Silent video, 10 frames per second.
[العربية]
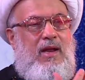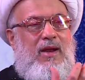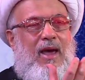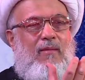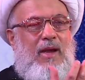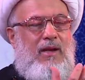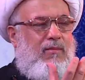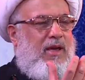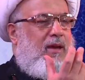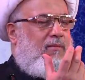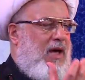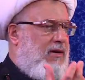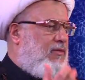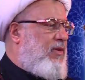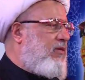للعمل بها
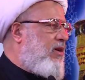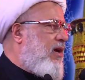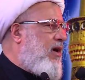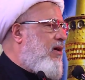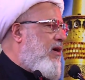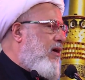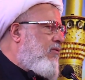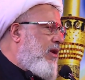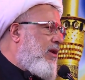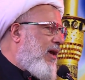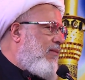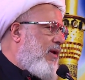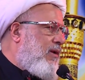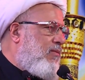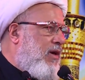معرفتها
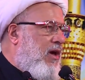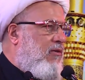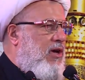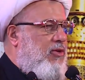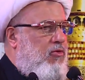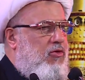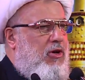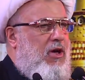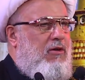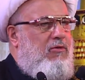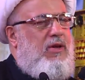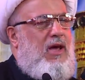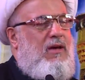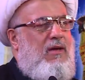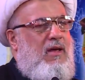وللعمل بها وأذكرها
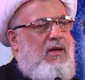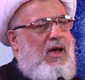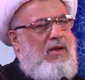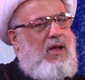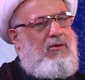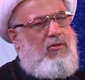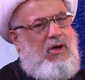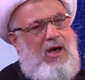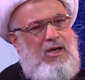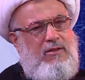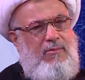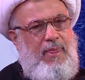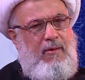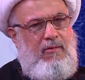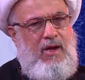هنا على نقاط
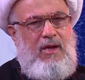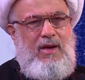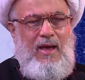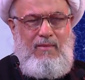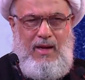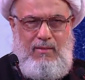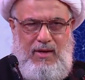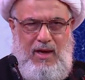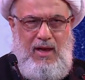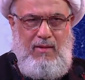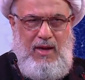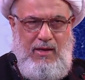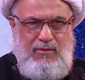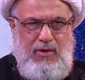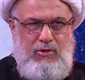والعمل بها
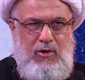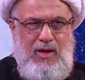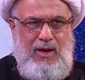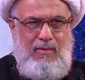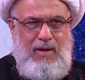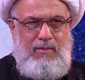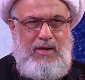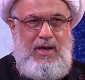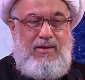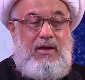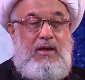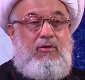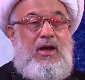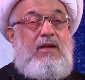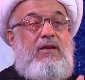معرفتها والعمل بها
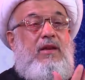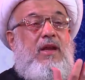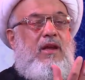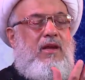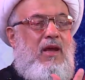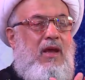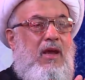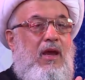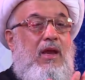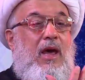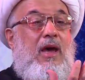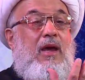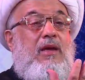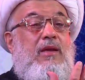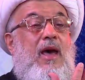سيؤدي
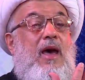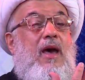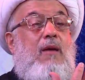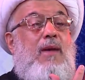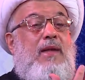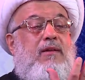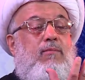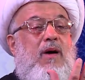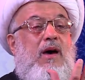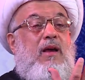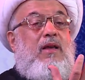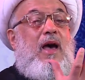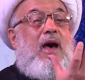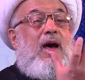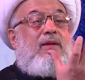إلى إدامة
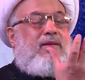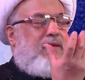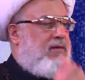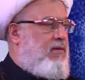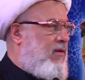بركات